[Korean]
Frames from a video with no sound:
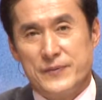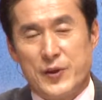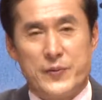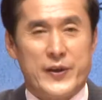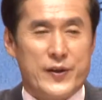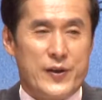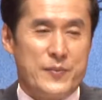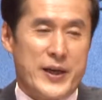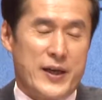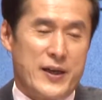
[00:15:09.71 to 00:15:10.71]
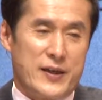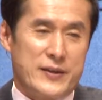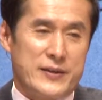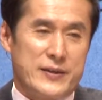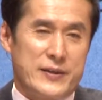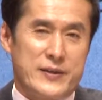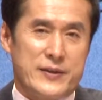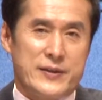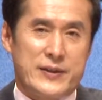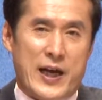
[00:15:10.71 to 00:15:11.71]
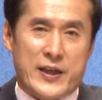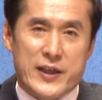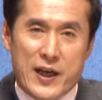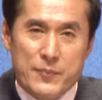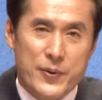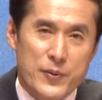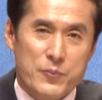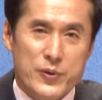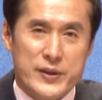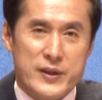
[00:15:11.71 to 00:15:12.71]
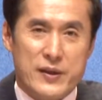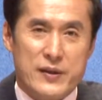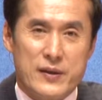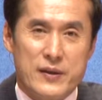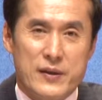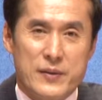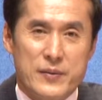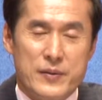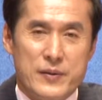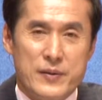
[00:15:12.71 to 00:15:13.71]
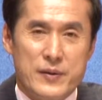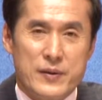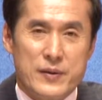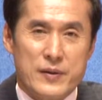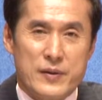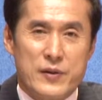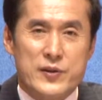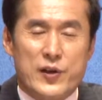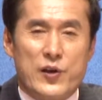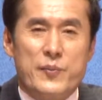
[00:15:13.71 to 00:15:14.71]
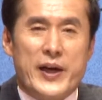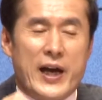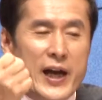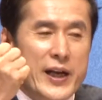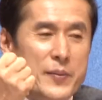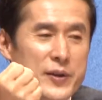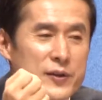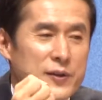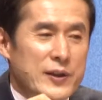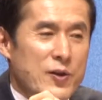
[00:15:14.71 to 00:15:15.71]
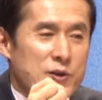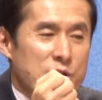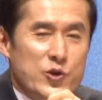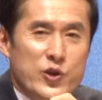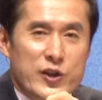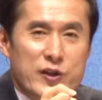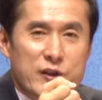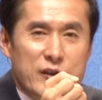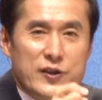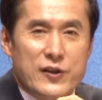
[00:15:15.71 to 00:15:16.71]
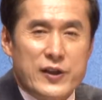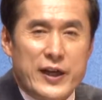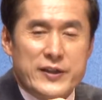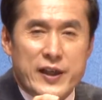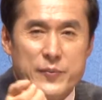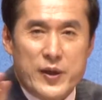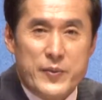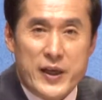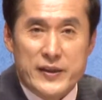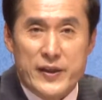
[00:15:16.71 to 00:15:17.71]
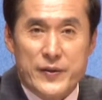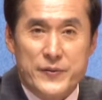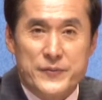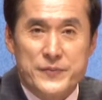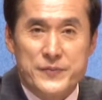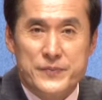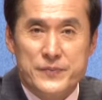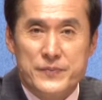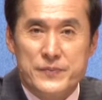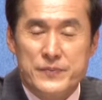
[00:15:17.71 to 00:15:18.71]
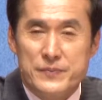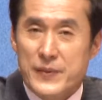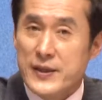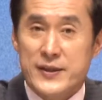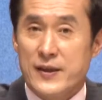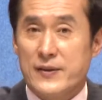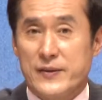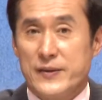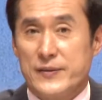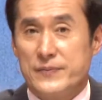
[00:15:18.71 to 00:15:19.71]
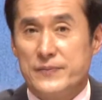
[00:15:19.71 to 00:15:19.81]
여러분들이 얼마나 자기가 본 물질, 그것을 얼마나 하나님의 뜻대로 쓸 수 있는 능력을 가진 사람이 얼마나 돼요? 많지 않을 거예요.